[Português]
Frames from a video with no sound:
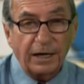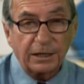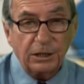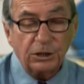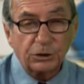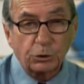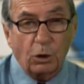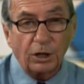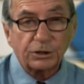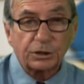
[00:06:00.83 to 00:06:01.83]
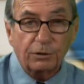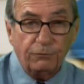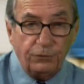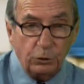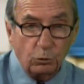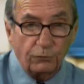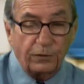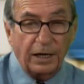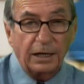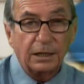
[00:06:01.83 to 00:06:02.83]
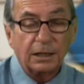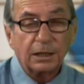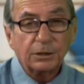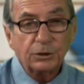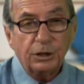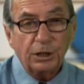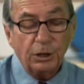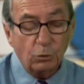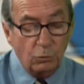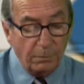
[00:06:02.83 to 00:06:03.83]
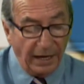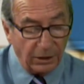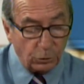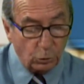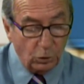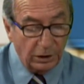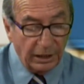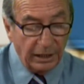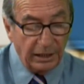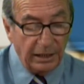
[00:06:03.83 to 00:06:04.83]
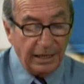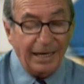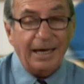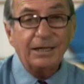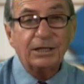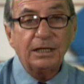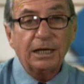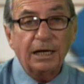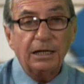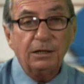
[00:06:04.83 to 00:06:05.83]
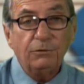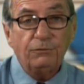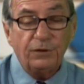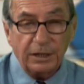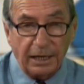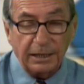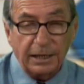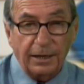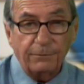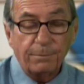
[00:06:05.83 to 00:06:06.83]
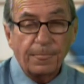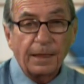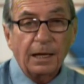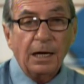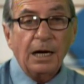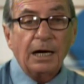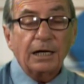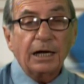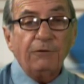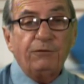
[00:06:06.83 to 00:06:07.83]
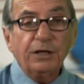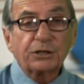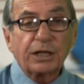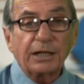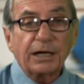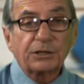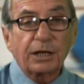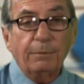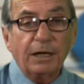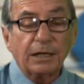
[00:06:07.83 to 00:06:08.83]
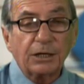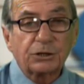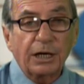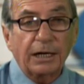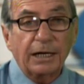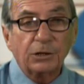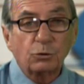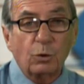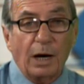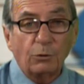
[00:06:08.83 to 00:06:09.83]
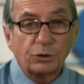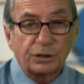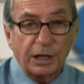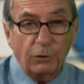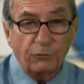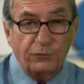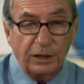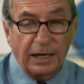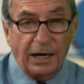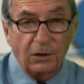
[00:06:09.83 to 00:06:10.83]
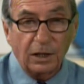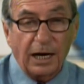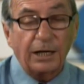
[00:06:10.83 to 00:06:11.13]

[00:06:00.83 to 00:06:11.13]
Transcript: Faquini Scott, viúva de Humberto e Ednei Vieira. Revista da semana chegando ao seu final.